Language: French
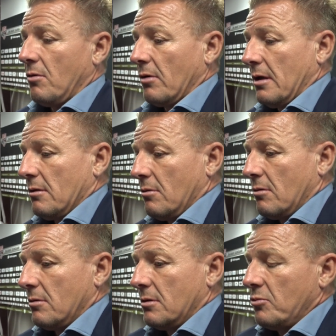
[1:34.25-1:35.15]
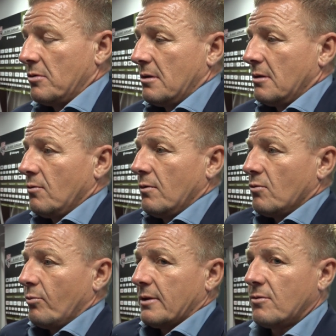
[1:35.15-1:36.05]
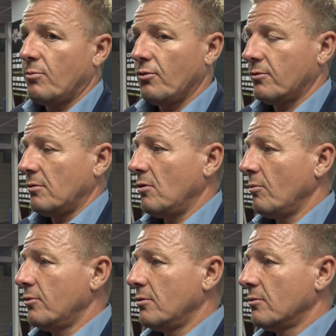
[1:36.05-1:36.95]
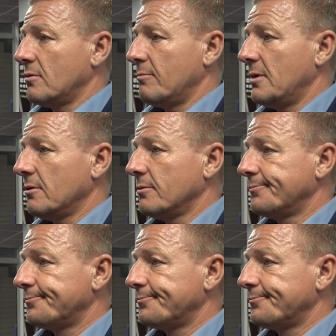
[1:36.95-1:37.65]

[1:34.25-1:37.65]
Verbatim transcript: Quand on regarde le début de saison, ils ont pris 100% de leur but en deuxième mi-temps.